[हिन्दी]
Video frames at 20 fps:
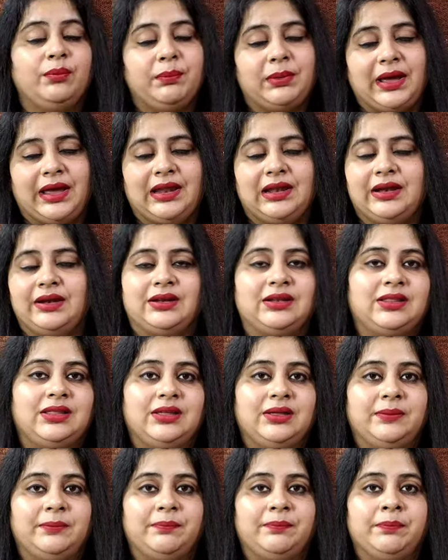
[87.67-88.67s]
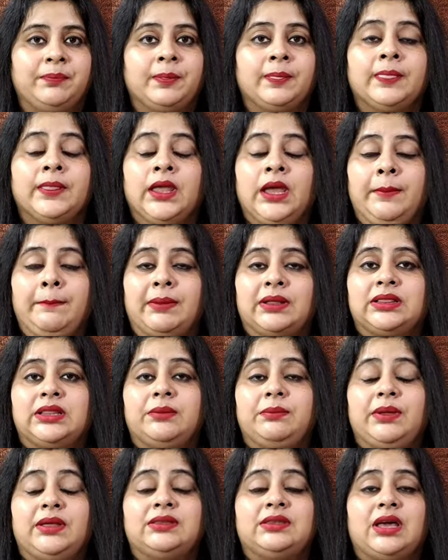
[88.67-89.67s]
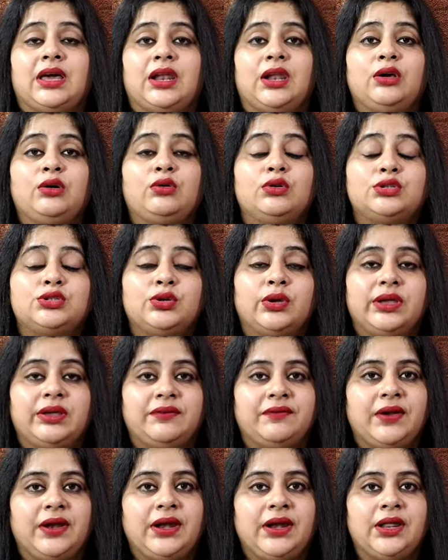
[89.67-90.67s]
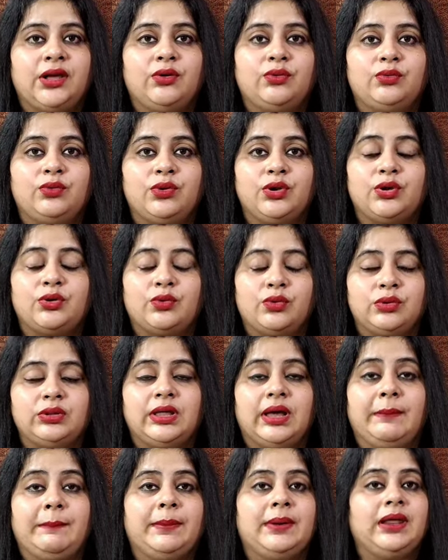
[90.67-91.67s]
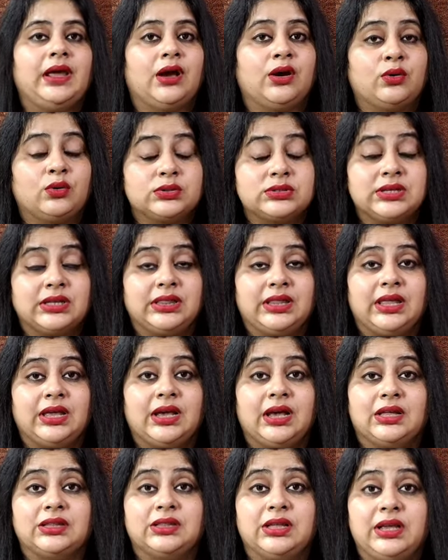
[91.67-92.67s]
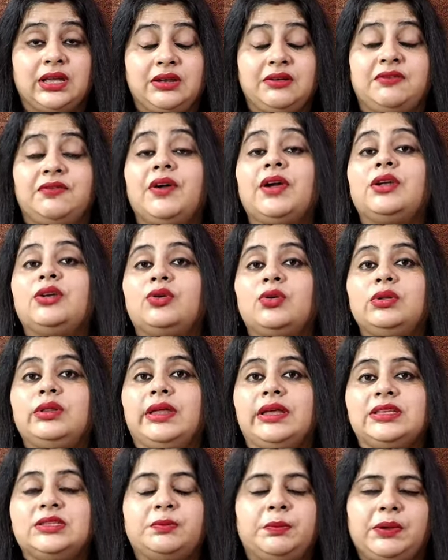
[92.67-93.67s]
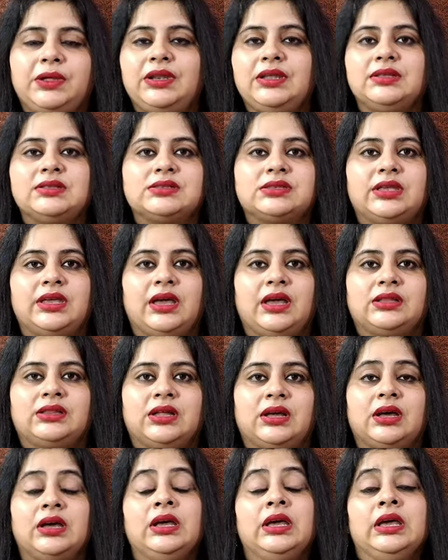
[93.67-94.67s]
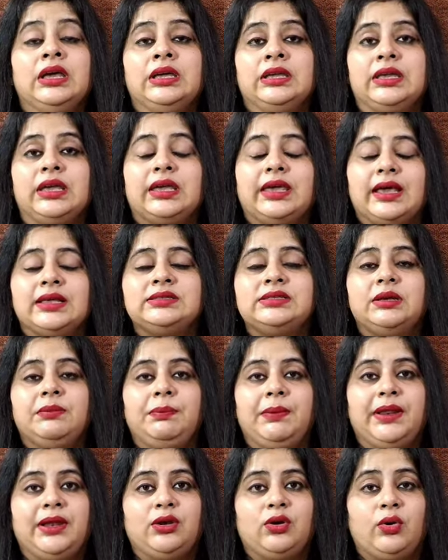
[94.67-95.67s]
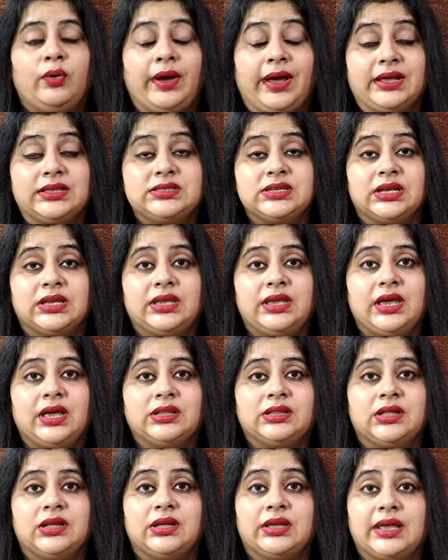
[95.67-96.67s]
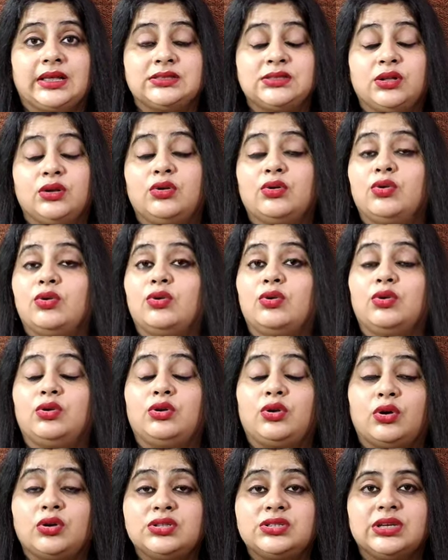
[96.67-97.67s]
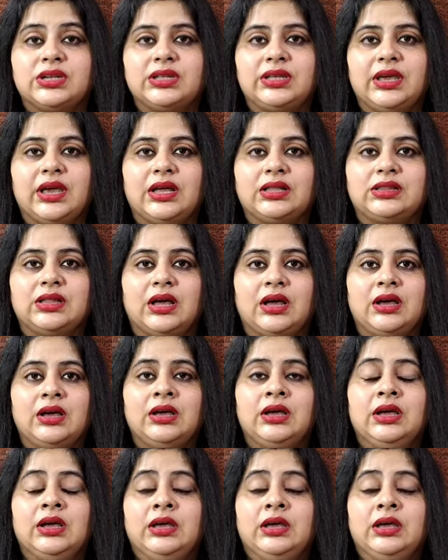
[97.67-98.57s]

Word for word: वो पायलट थे मतलब ये सारा कुछ जो इवेंट है उन्होंने खुद अपनी आंखों से देखा था इनफैक्ट खुद एक्सपीरियंस किया था कि कैसे प्लेन को हाईजेक किया था कैसे लोगों को टॉर्चर किया था